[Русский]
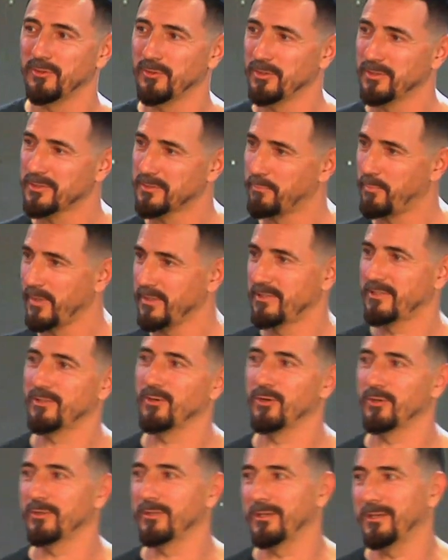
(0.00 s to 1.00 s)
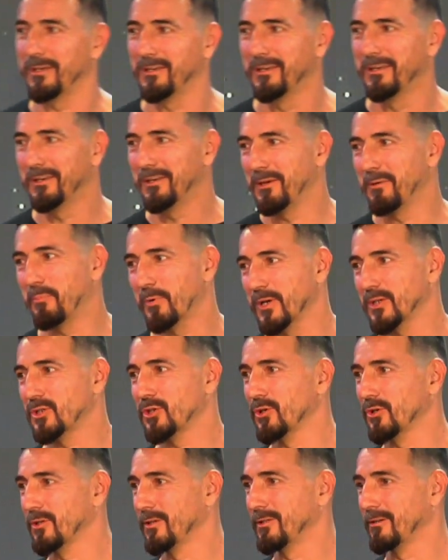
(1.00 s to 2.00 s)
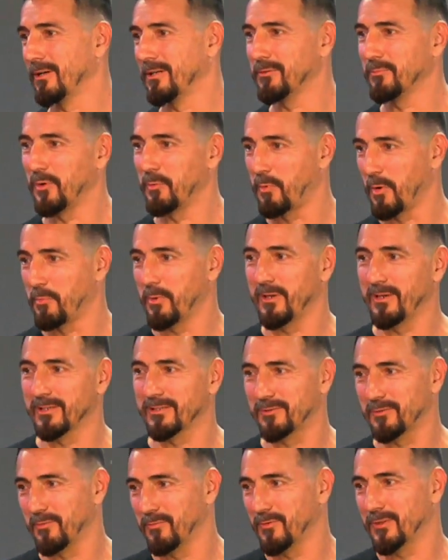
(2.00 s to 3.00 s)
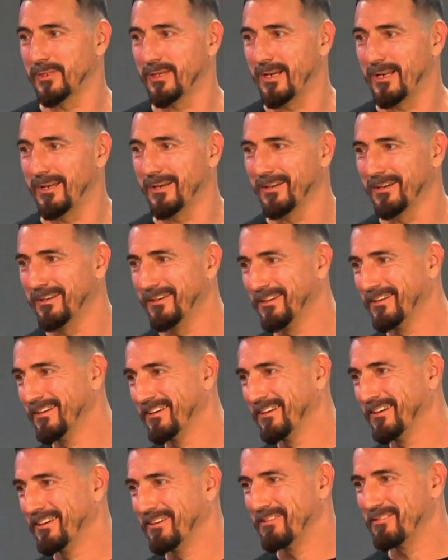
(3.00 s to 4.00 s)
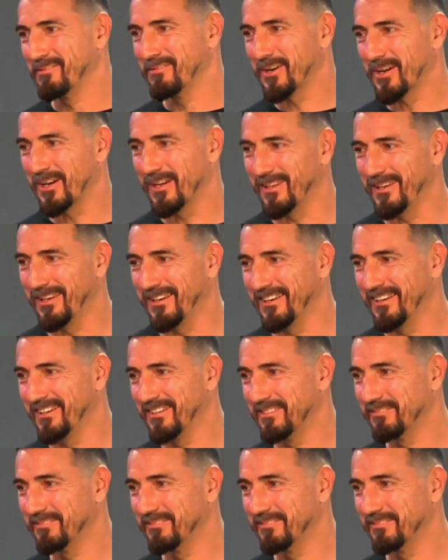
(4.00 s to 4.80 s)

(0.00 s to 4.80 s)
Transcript: сегодня спасенные и прощенные. Давайте мы поприветствуем. Виталик, выходи.